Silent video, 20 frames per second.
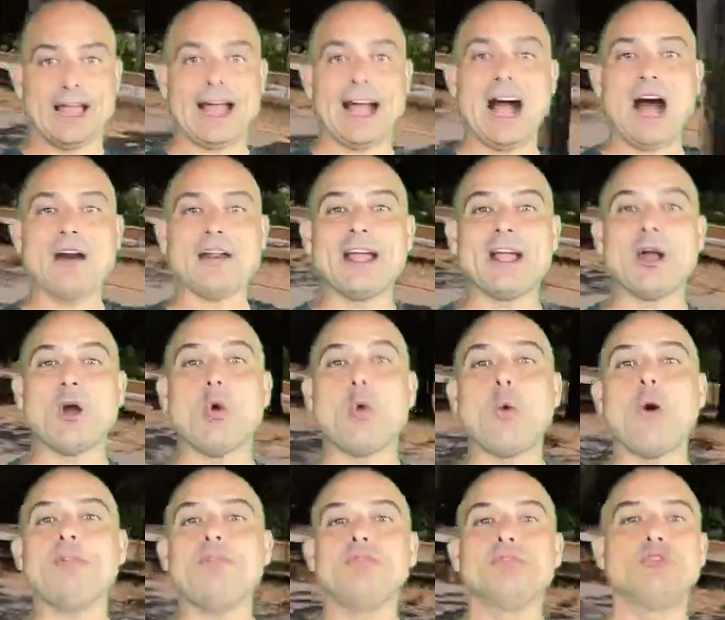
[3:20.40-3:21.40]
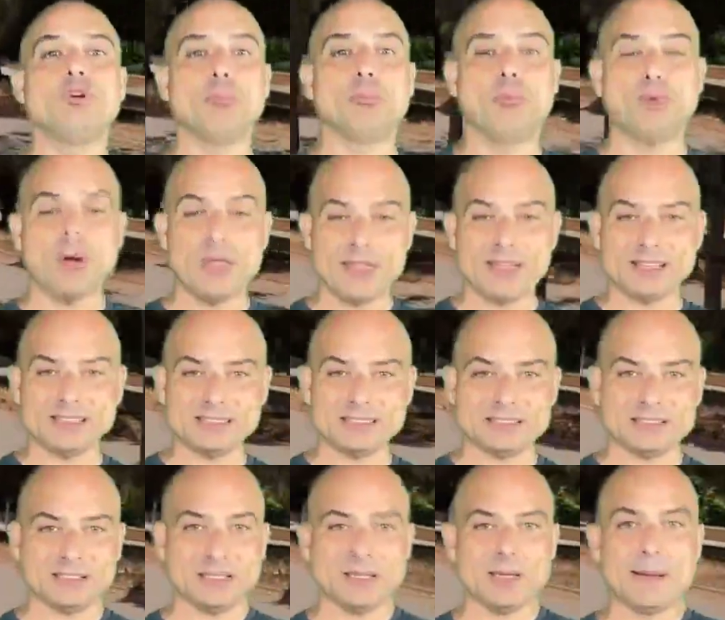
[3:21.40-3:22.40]
ahora en cuanto
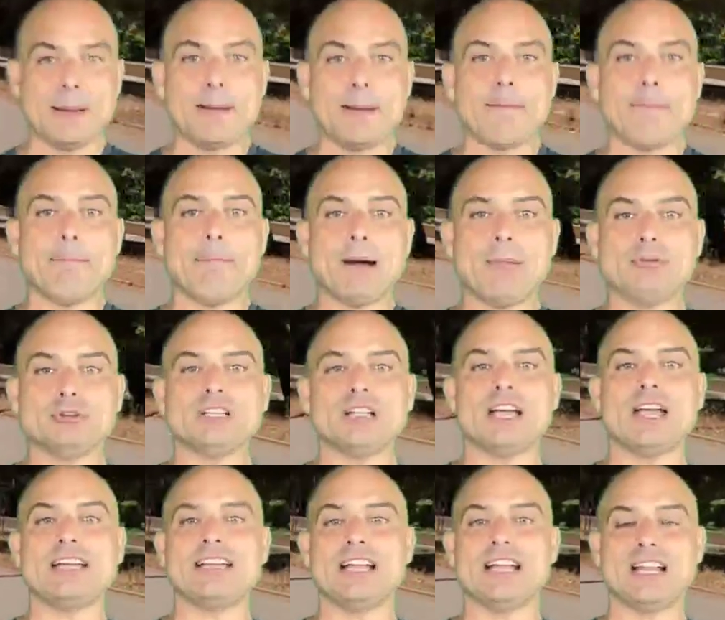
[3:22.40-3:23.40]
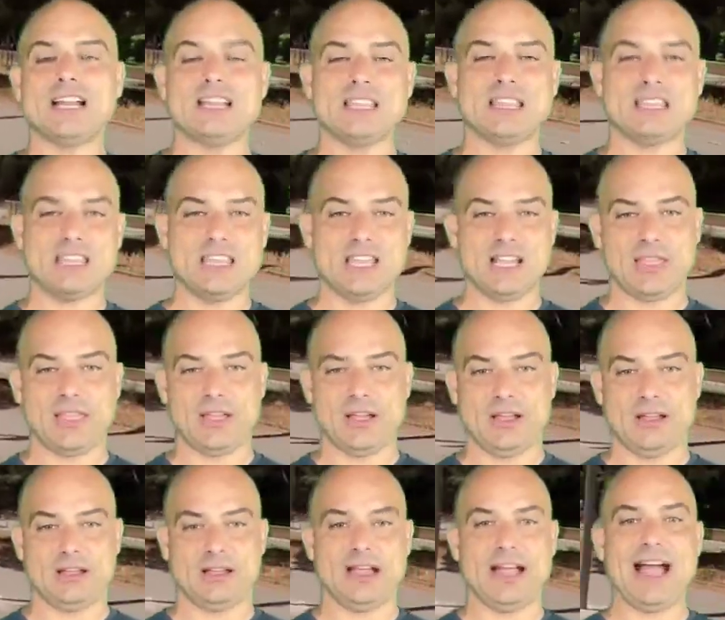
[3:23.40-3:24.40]
puedas, vamos a girar a la izquierda.
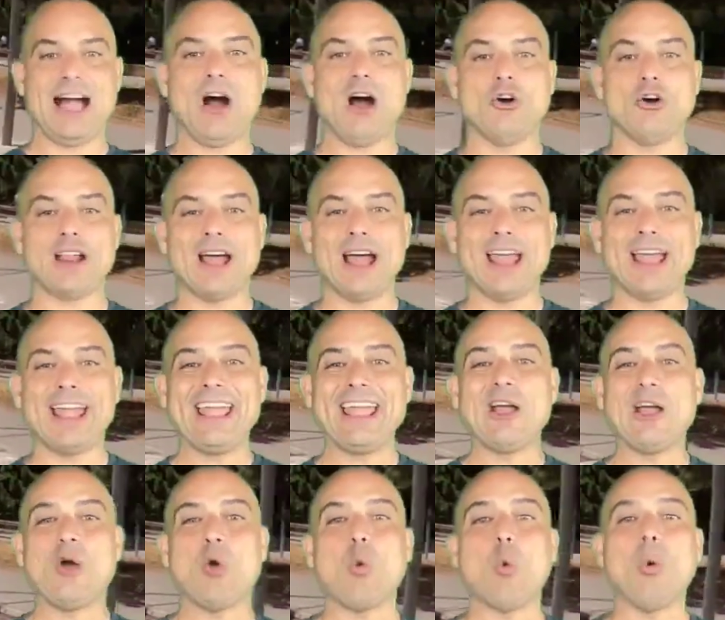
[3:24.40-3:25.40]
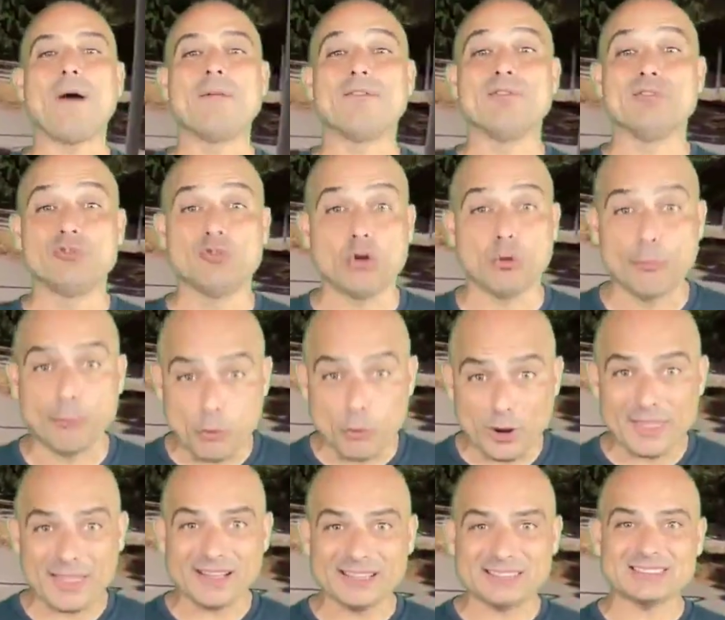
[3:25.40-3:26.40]
Ahora en cuanto
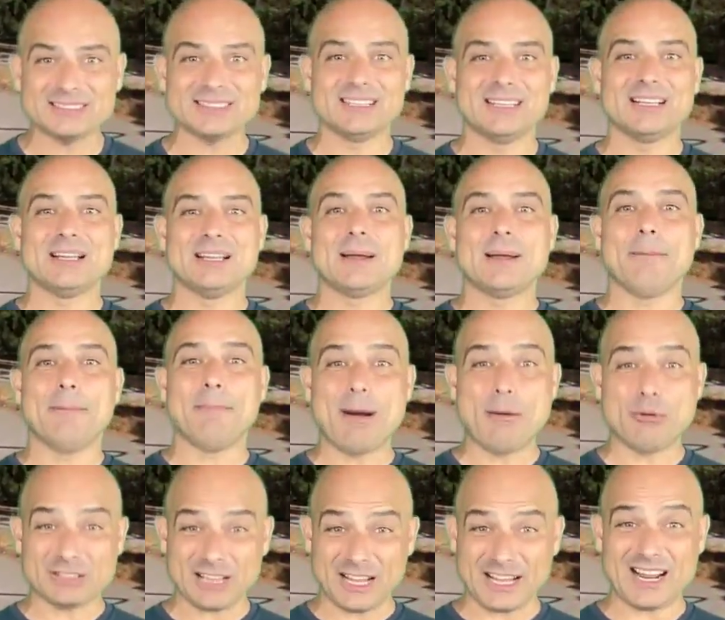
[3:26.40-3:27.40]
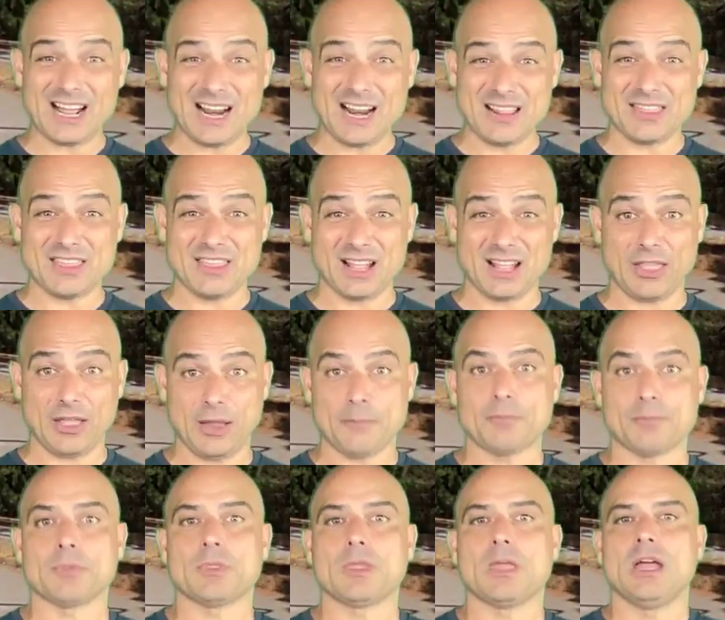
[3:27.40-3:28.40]
puedas, vamos a girar a la izquierda.
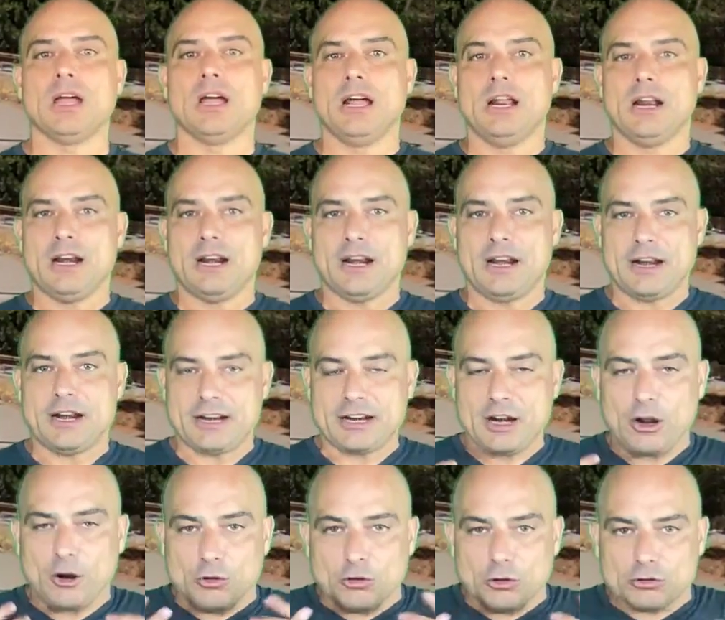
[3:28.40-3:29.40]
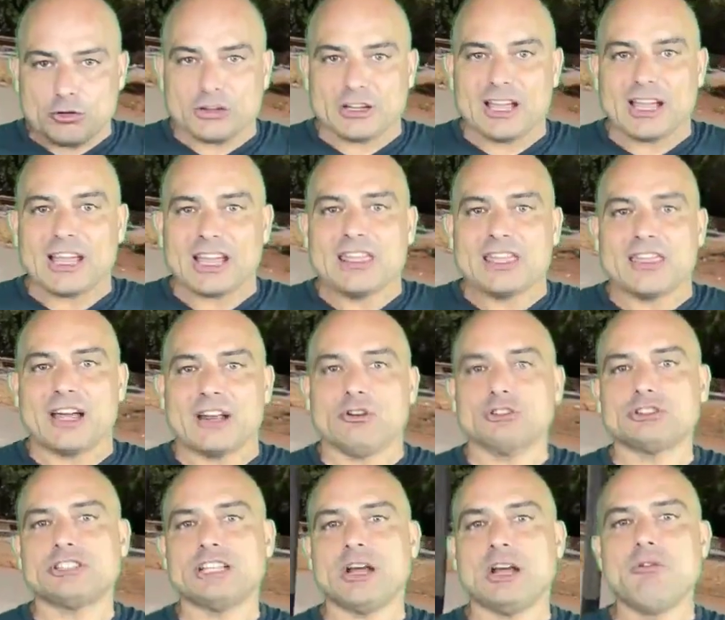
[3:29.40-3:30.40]
Reconozco que quizá
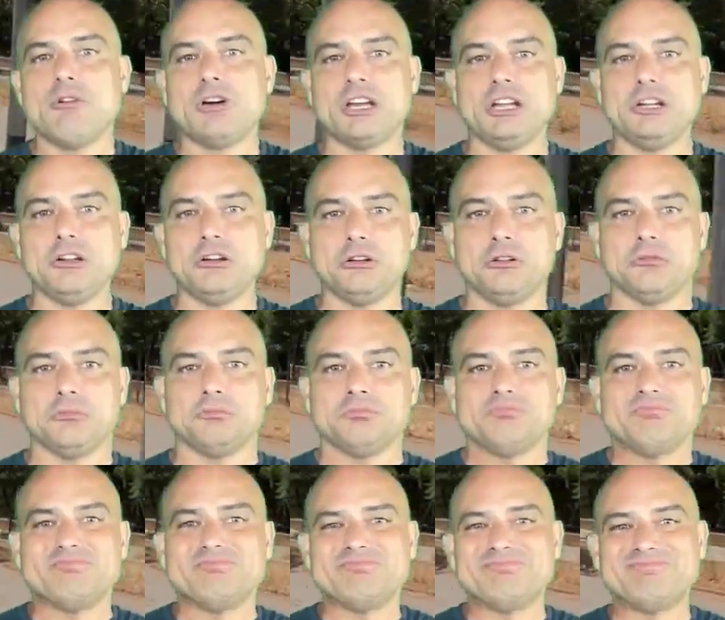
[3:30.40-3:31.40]
no sea un giro